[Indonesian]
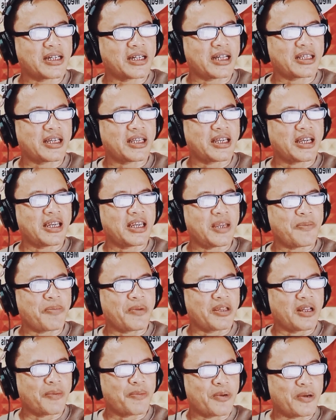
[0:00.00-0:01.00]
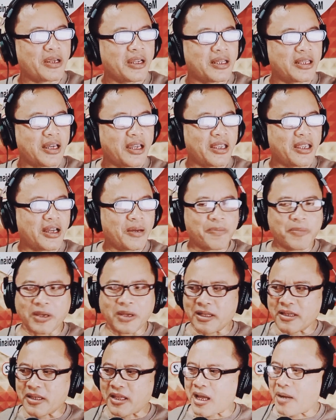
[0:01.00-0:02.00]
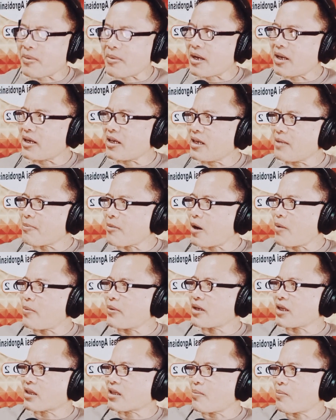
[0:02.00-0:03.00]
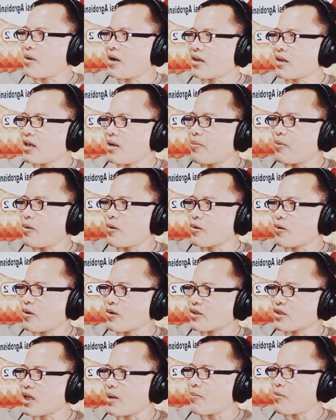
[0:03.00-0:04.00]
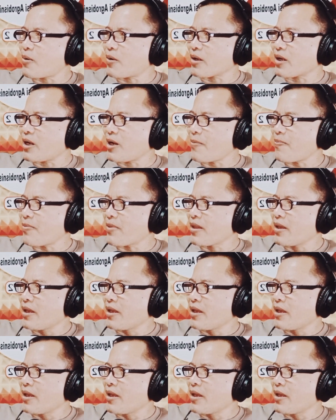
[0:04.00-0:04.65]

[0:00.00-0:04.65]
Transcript: katanya nih penelpon kita yang pertama nih mau minta tembangnya bokong semok ya.